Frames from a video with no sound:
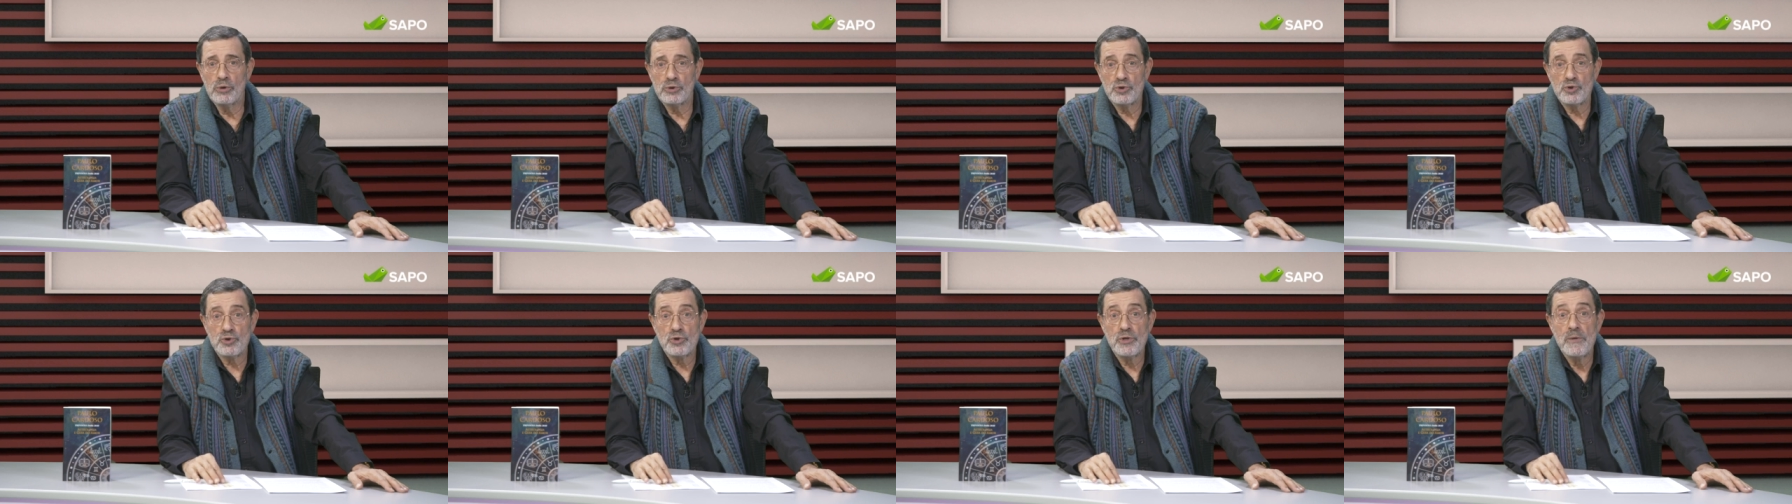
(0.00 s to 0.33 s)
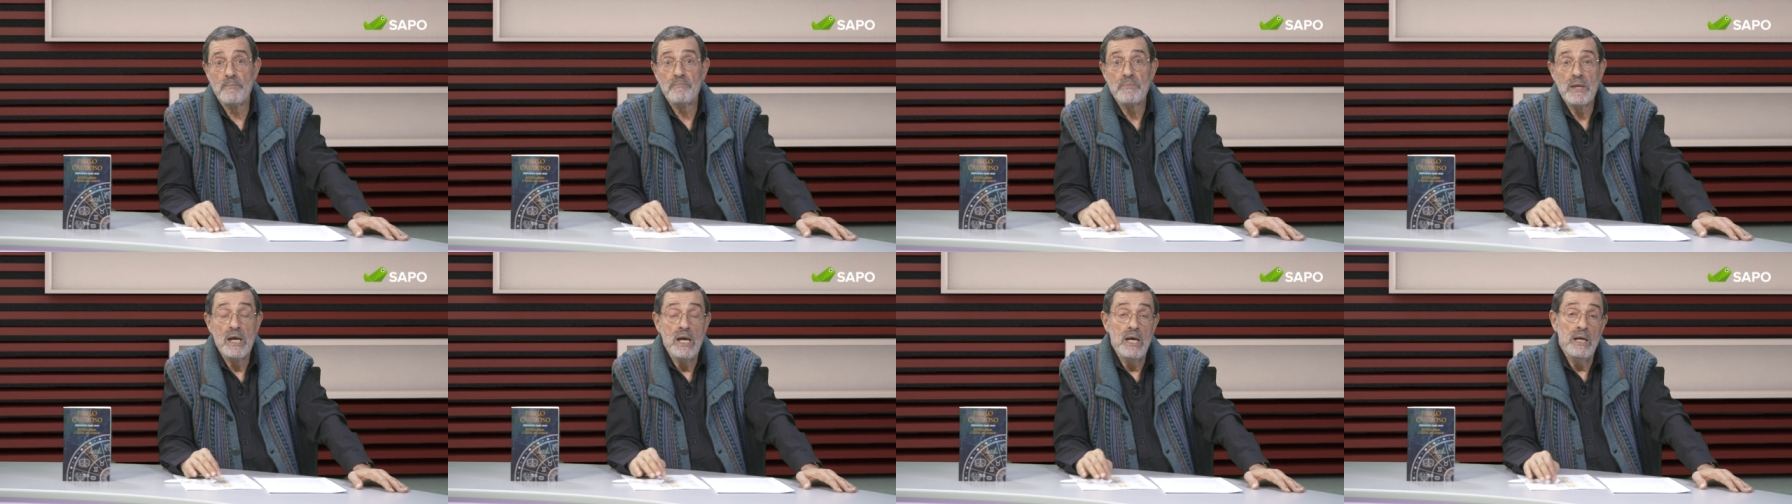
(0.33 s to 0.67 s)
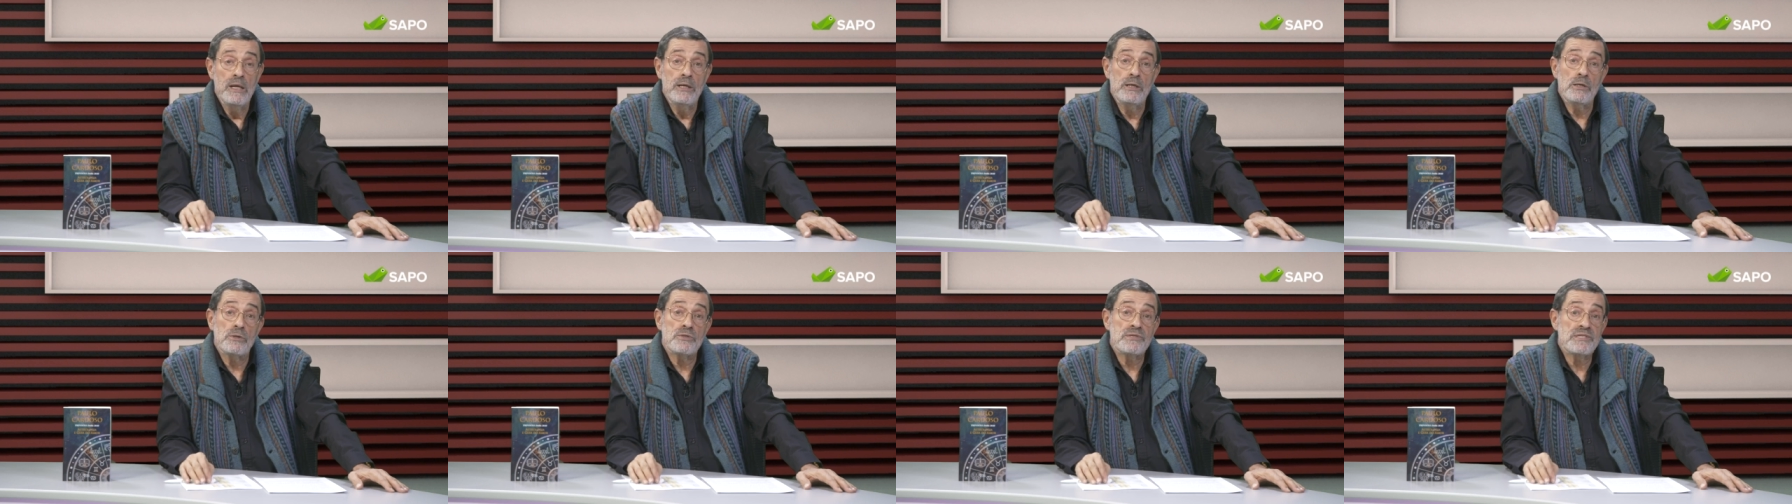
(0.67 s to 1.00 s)
outros.
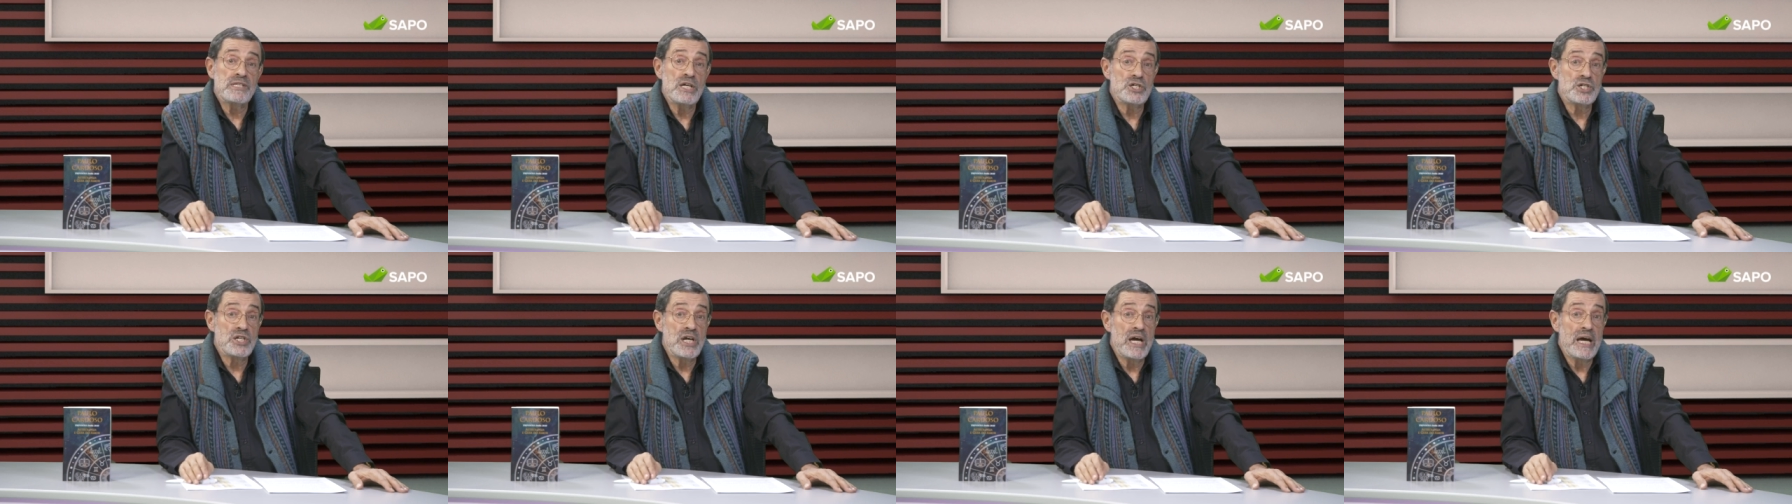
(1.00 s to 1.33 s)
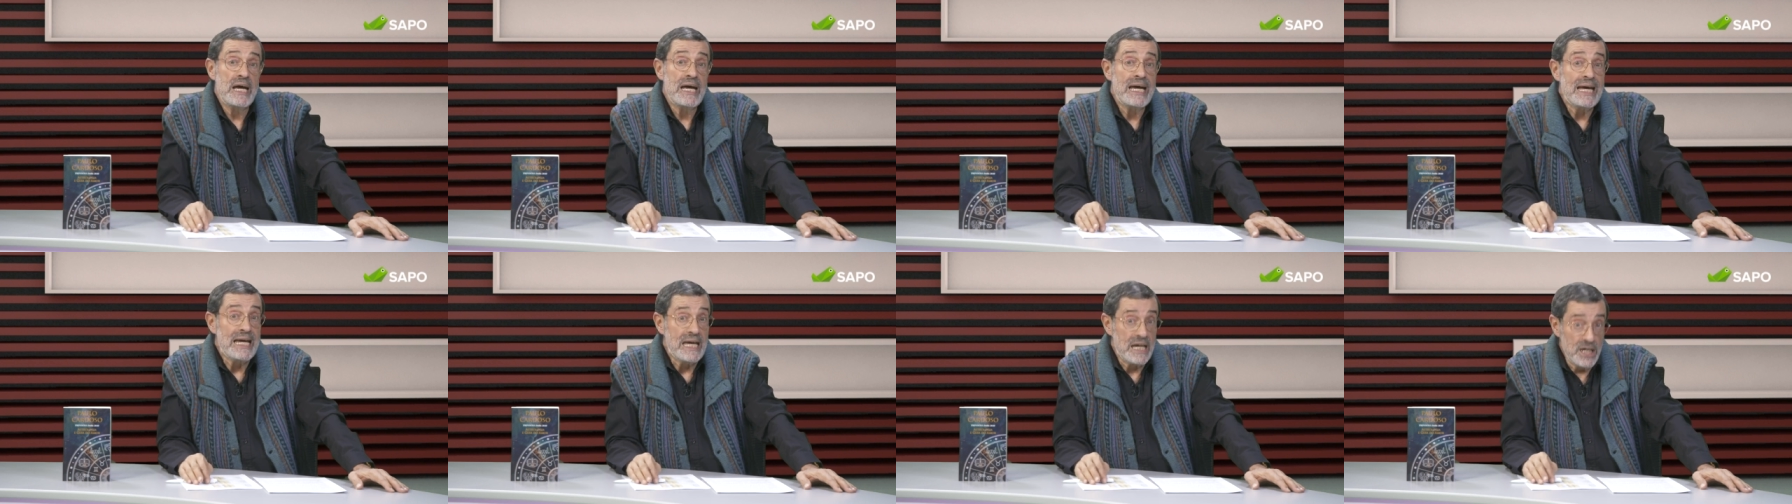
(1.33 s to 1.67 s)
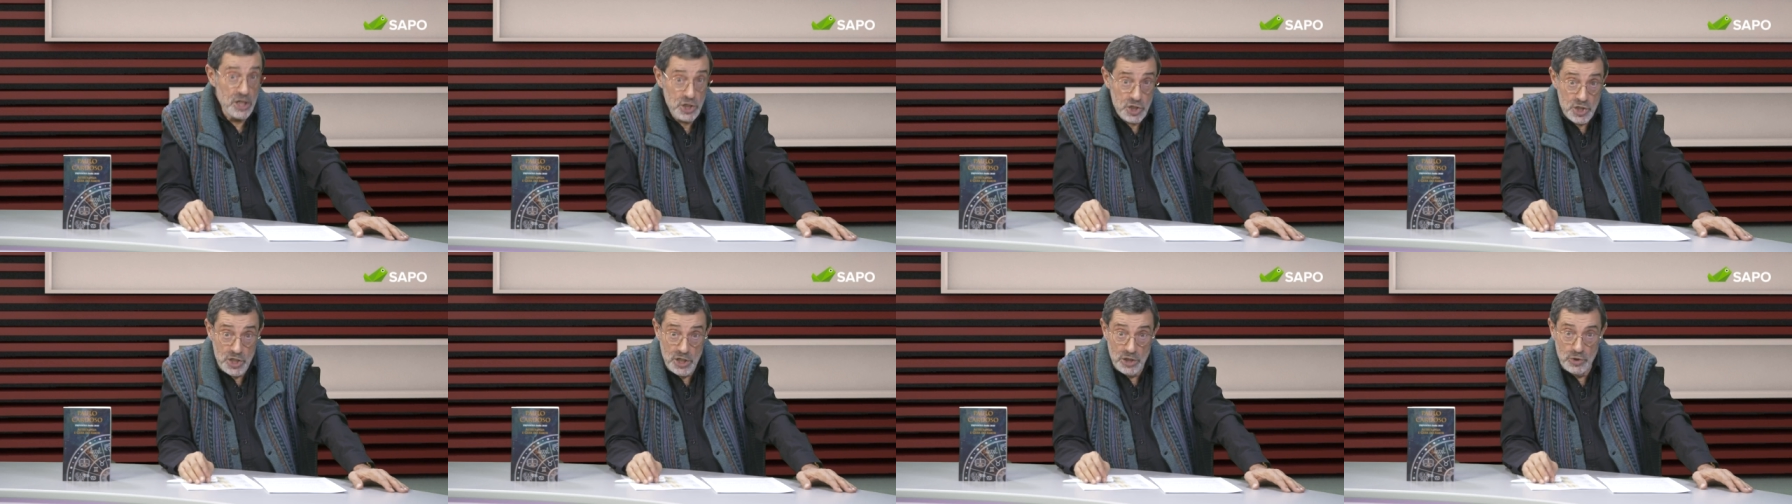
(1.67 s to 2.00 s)
Não seja
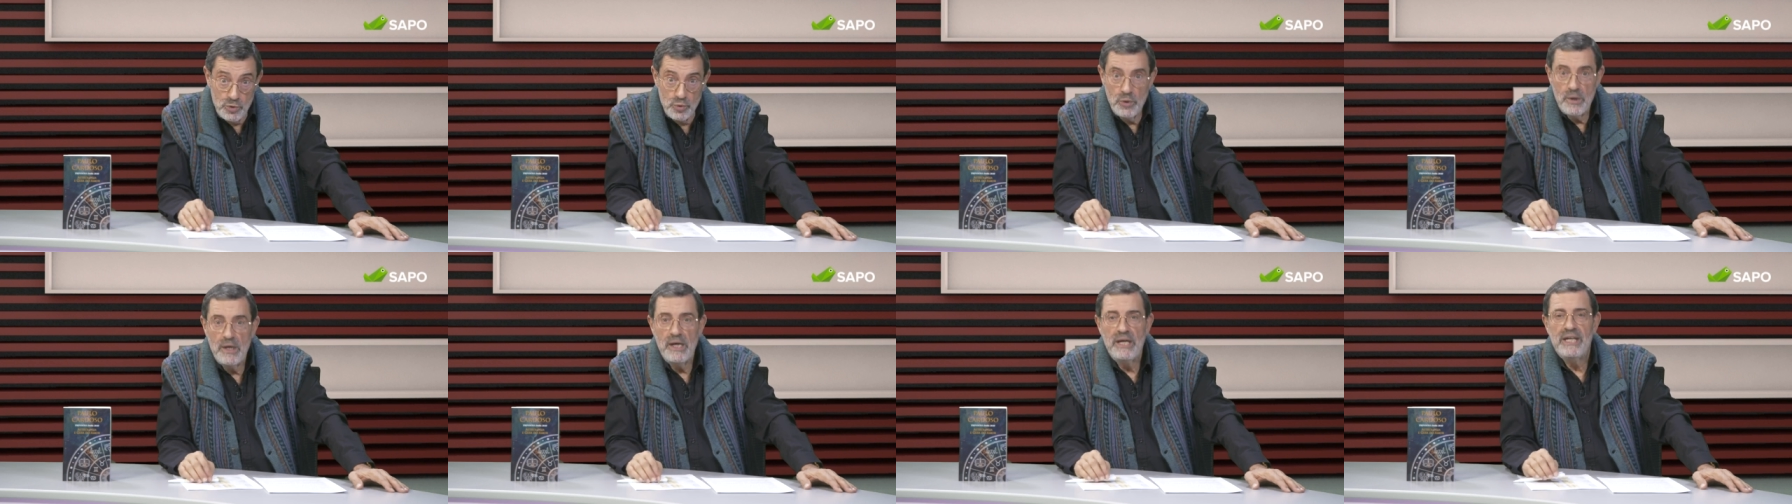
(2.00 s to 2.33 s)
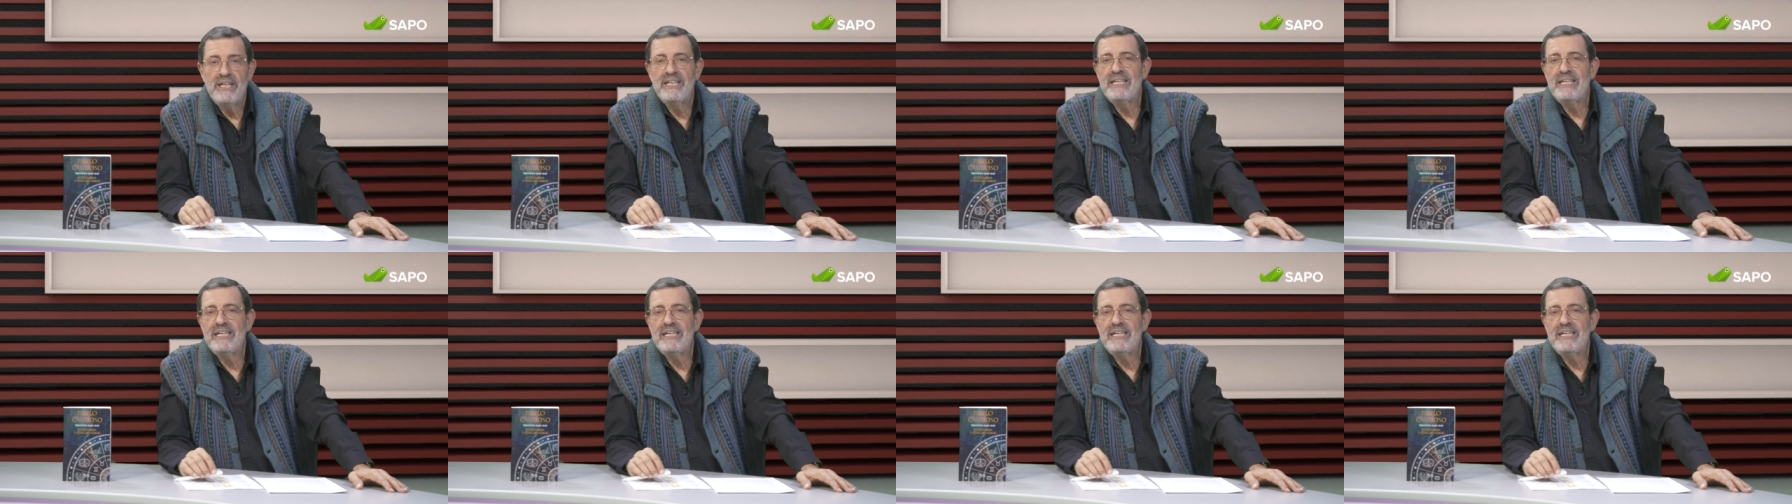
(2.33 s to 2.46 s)
rígido